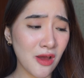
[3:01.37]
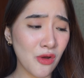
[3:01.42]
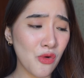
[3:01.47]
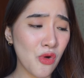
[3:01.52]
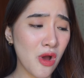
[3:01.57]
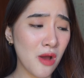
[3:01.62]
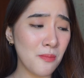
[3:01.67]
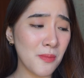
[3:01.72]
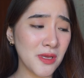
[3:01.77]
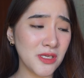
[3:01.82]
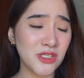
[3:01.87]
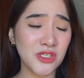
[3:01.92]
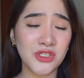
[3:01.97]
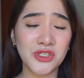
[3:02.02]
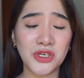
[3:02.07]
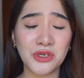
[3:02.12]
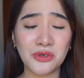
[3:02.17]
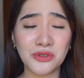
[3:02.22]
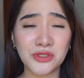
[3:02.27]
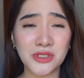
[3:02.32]
ako ang
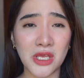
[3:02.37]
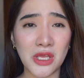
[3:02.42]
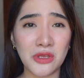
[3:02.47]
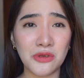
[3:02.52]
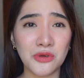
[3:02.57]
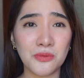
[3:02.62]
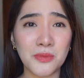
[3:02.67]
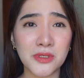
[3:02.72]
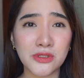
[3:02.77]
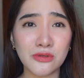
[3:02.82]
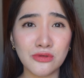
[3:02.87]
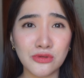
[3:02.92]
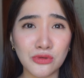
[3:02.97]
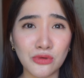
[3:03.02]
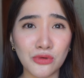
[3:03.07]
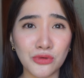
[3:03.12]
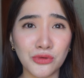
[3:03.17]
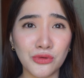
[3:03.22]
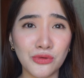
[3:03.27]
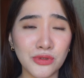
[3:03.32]
mai-share ko sa inyo, mas
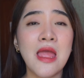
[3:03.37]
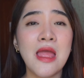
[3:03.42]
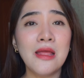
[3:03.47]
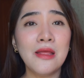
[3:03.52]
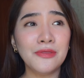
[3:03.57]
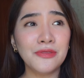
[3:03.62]
gusto ko tong